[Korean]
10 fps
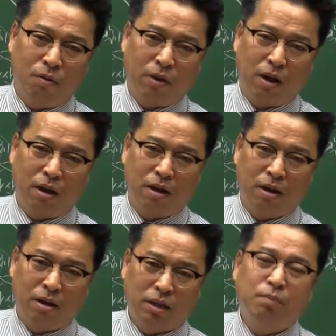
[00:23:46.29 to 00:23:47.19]
왜?
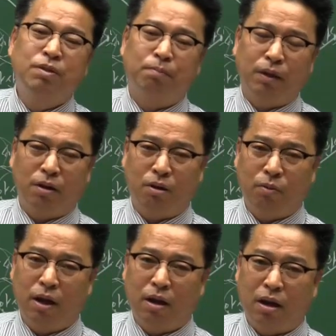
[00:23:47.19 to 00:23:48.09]
기분 나쁘다 이거야.
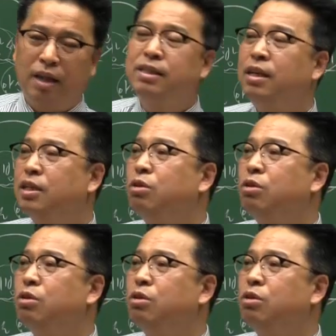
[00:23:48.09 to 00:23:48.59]
왜? 안산이